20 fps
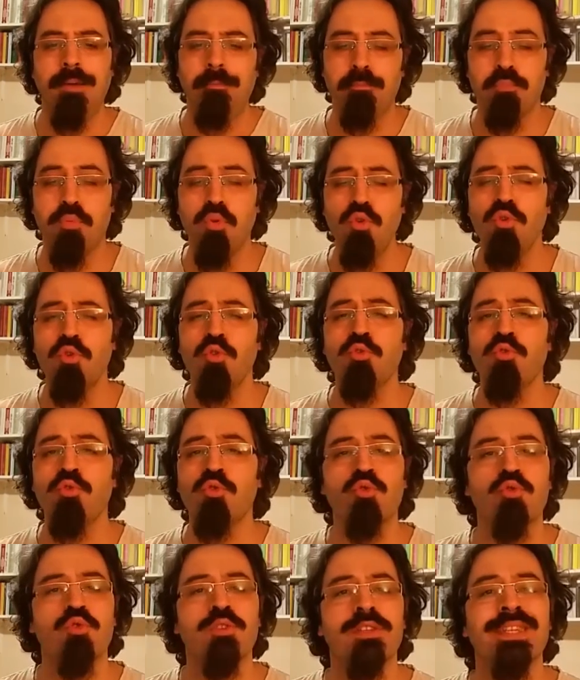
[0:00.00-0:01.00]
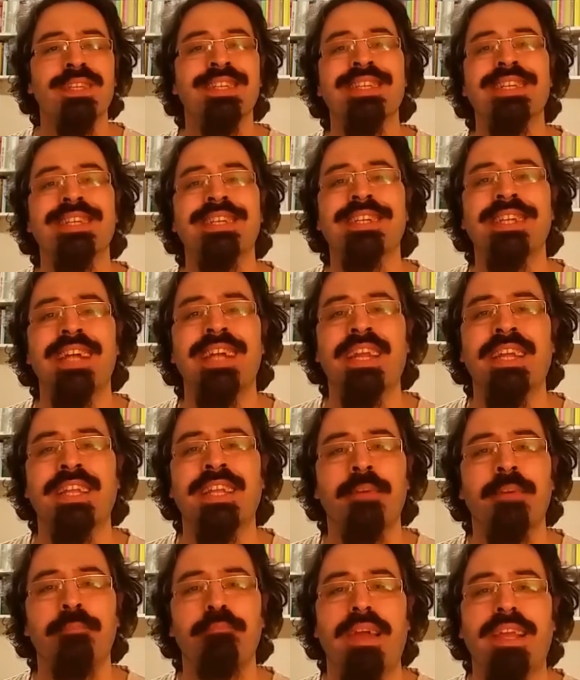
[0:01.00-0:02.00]
Bugünün
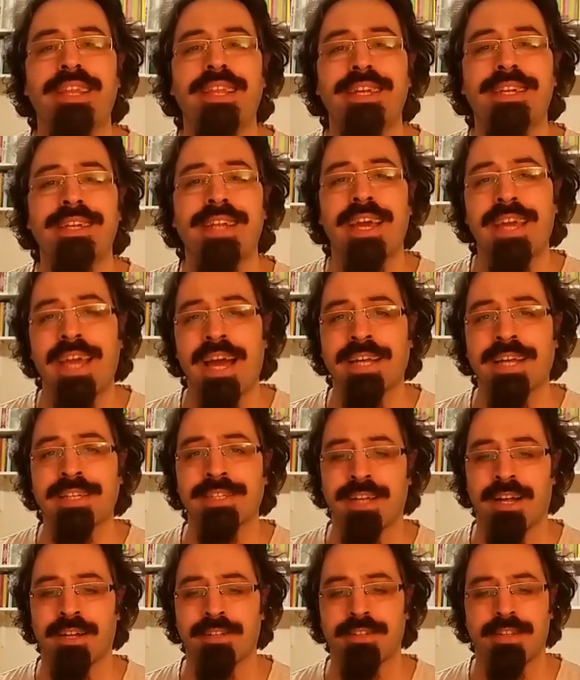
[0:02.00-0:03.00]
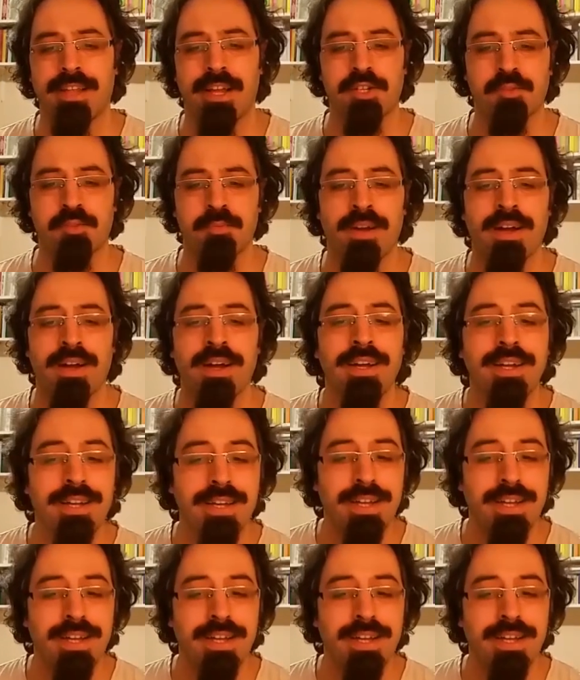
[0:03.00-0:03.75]
sınırlarını belirleyen antlaşma